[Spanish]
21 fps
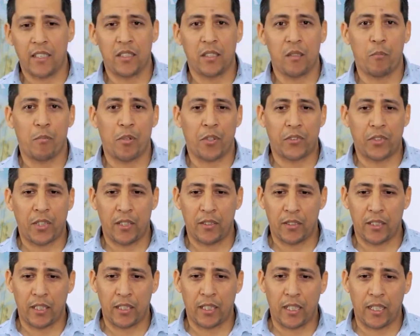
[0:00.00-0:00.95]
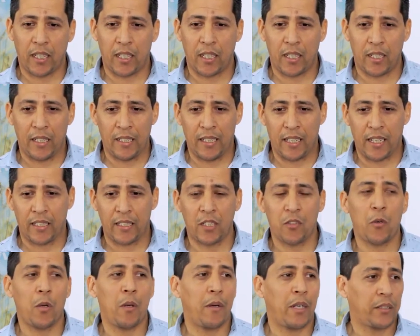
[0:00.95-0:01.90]
es importante que la
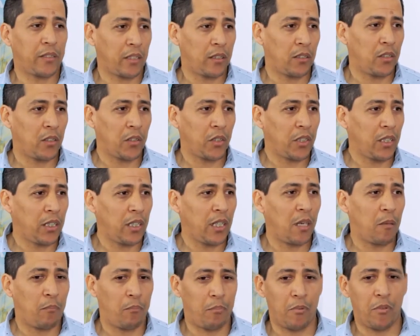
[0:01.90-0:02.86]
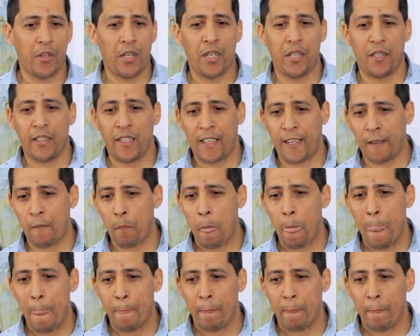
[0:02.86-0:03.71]
nueva tecnología pueda